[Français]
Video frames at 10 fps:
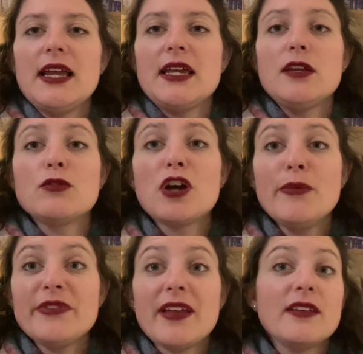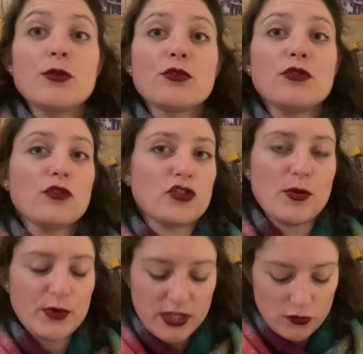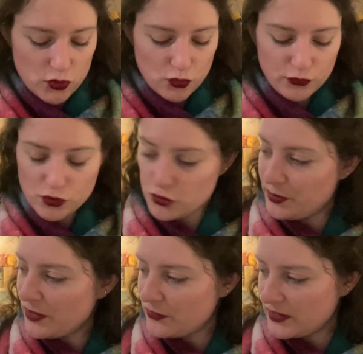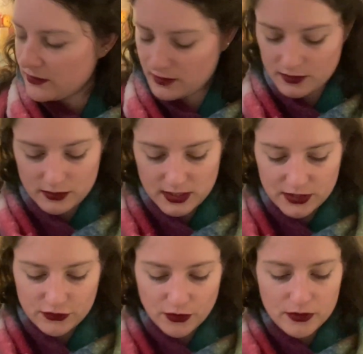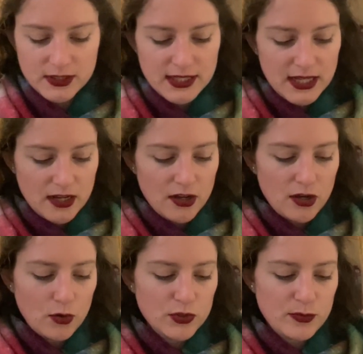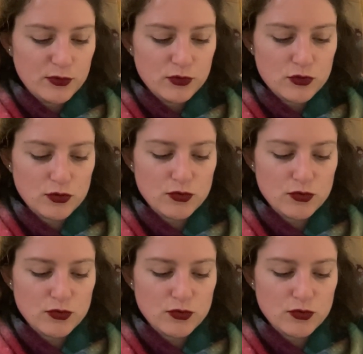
et comme ça a des consonances japonaises, je trouve que je suis parfaite euh, là-dedans. Euh, on est plutôt sur du